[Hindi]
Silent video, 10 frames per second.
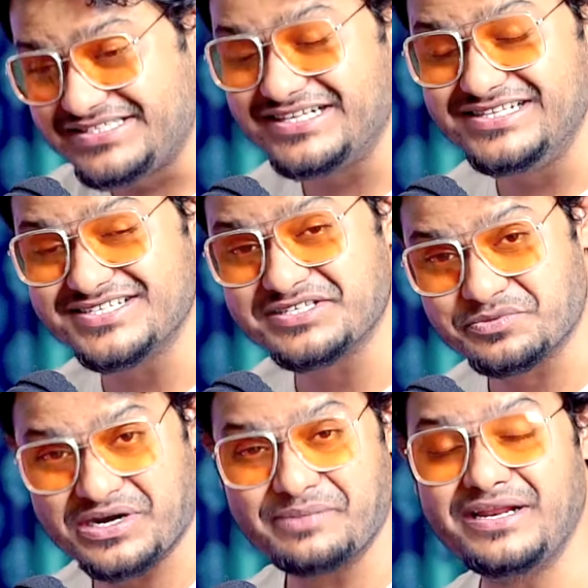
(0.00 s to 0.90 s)
जल्दी से
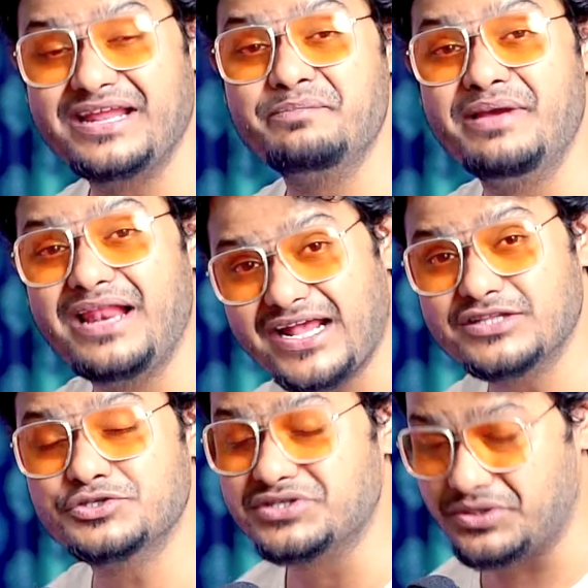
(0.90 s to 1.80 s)
सब्सक्राइब कर लें बेल आइकन
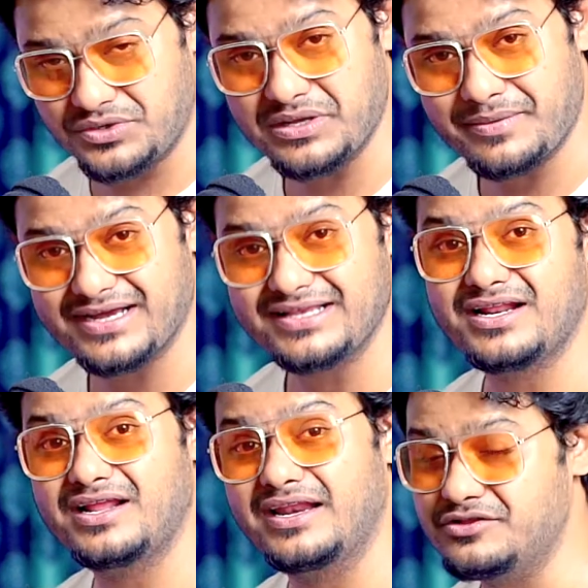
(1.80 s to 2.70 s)
तो जरूर दबा के
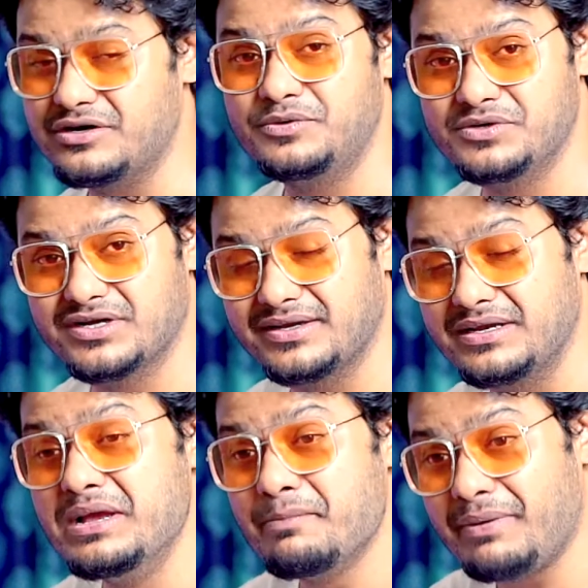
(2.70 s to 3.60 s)
जाना नहीं तो आप लोगों के
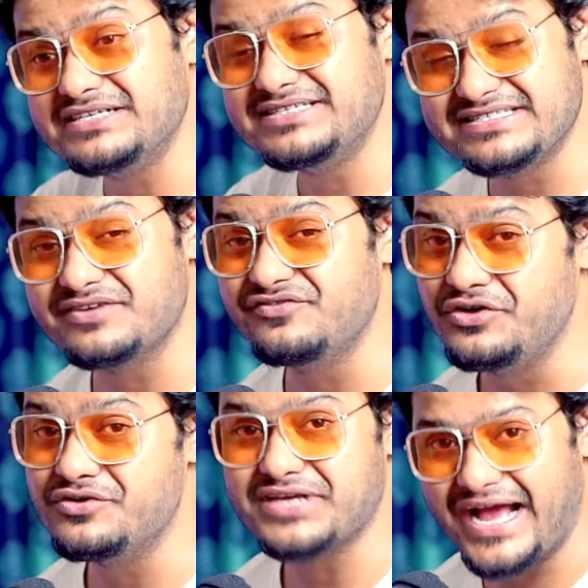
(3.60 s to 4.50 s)
पास ये सब
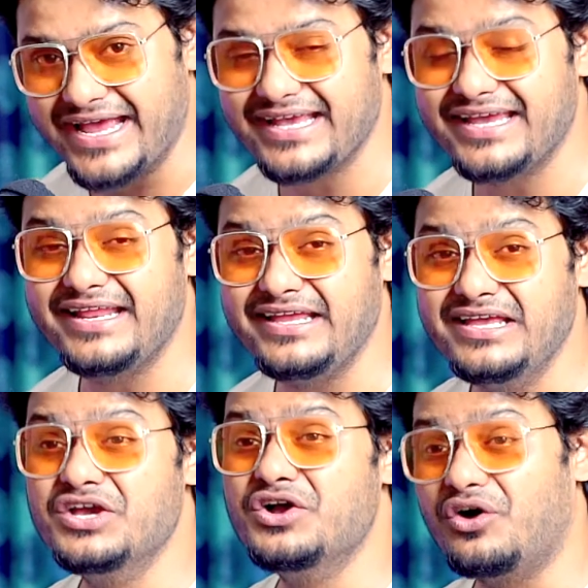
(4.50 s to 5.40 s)
वीडियोस आएंगे ही नहीं
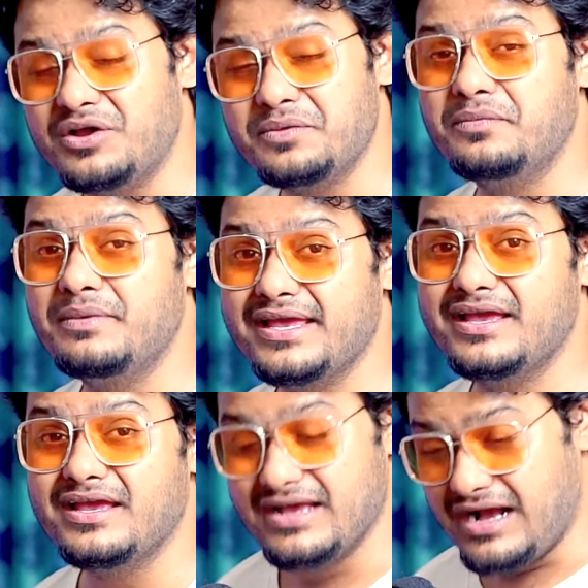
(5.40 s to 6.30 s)
और
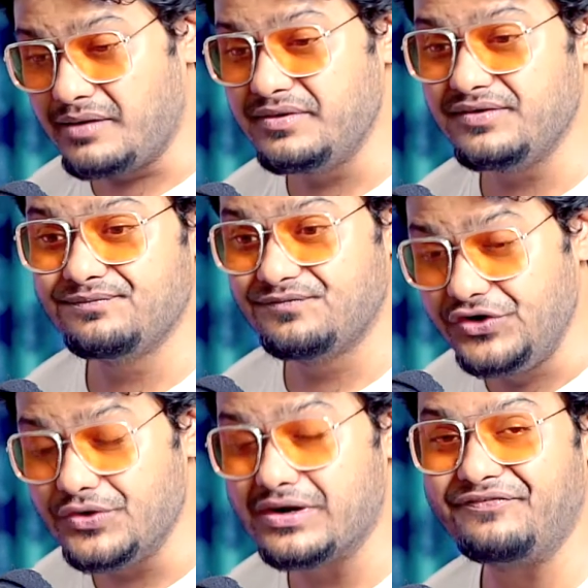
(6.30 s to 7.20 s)
मैं अभी
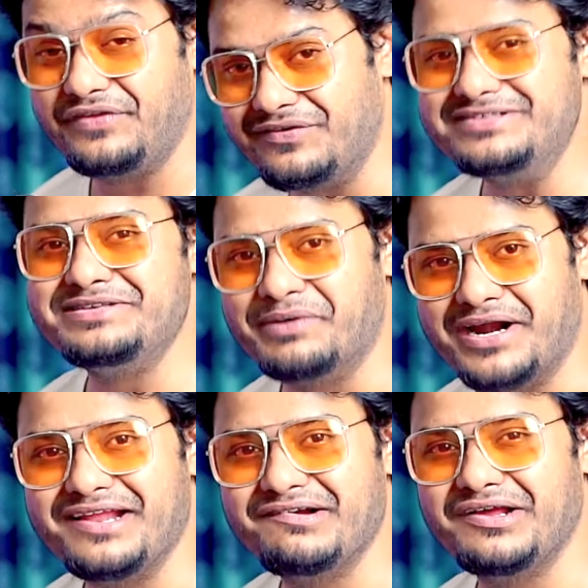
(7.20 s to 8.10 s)
वीडियो का फ्रिक्वेंसी
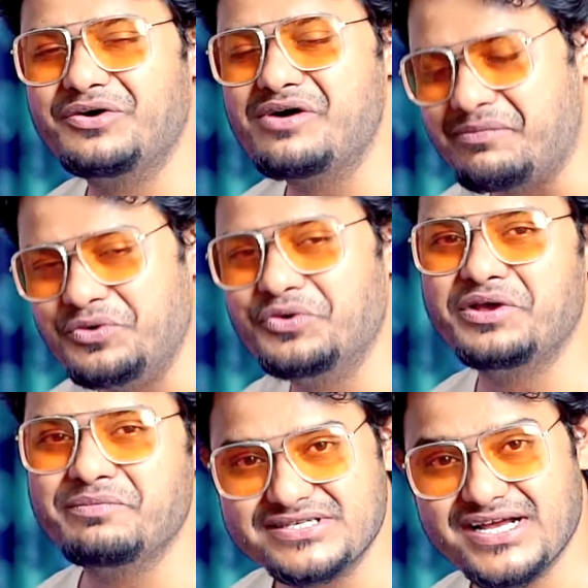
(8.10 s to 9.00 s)
बढ़ाने वाला हूँ आप लोगों को
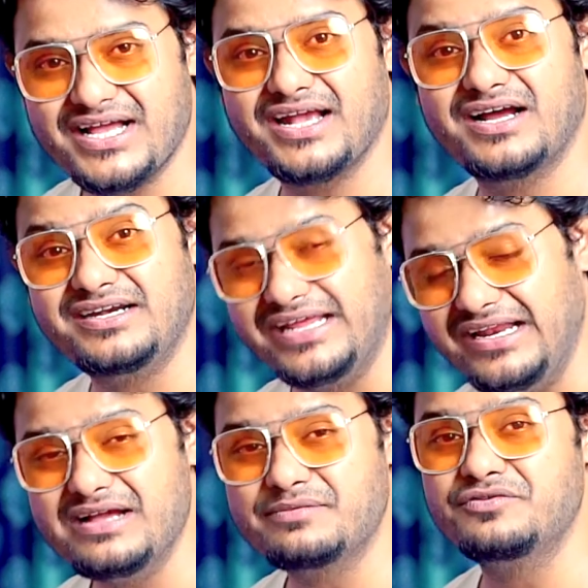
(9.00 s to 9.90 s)
ही मज़ा आएगा
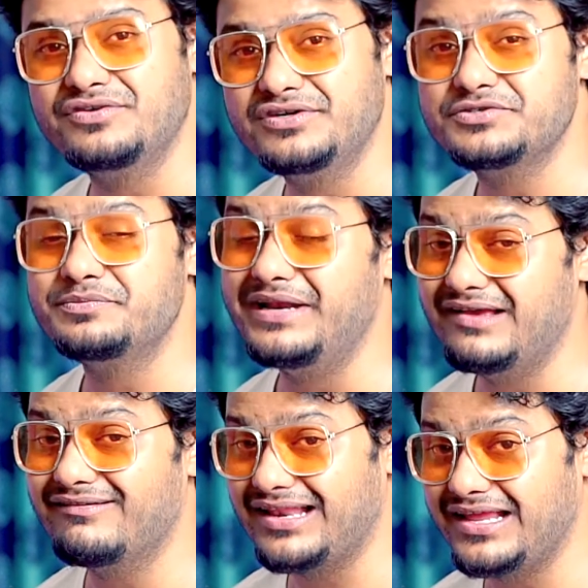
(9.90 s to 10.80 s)
डेली आपको वीडियोस
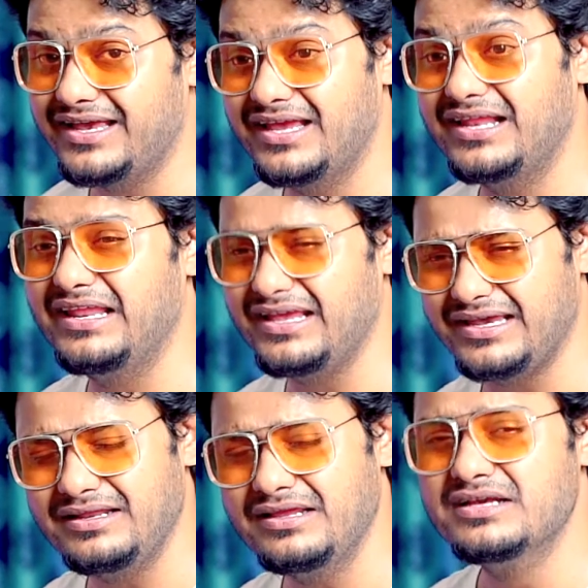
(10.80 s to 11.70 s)
मिलने वाले हैं लेकिन